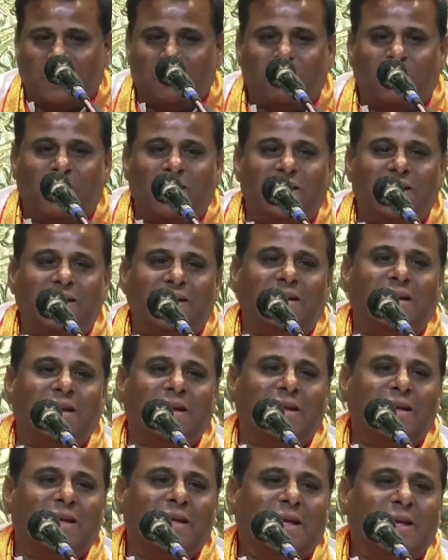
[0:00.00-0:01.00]
అమ్మాయి
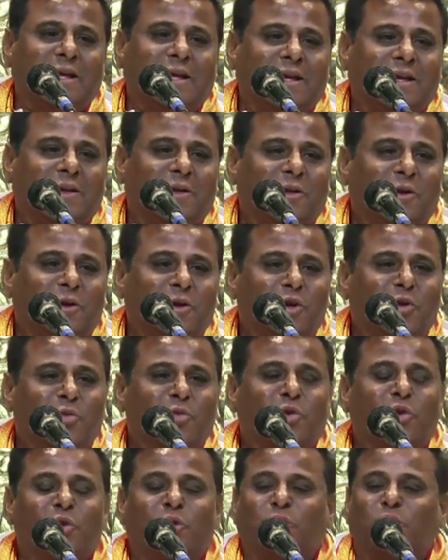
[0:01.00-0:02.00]

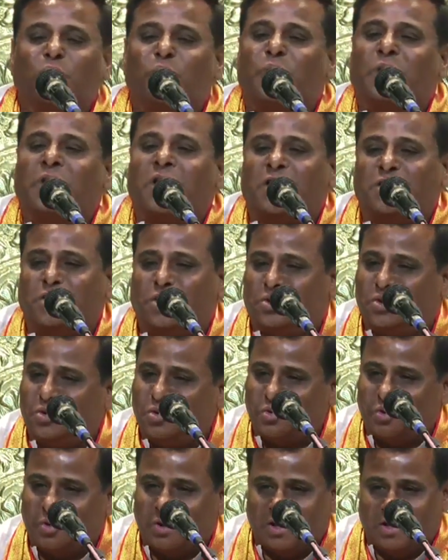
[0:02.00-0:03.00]
ఎరుపు రంగుతో ప్రకాశిస్తూ
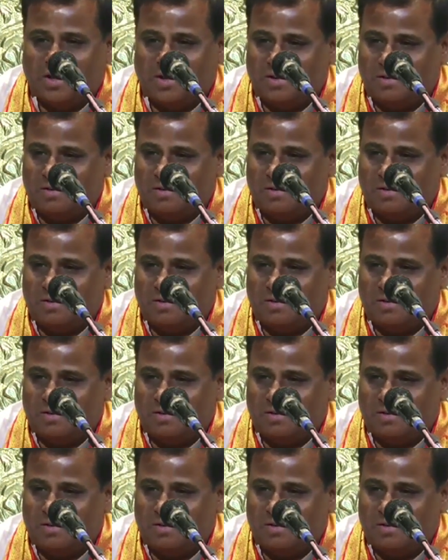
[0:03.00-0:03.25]
ఉంది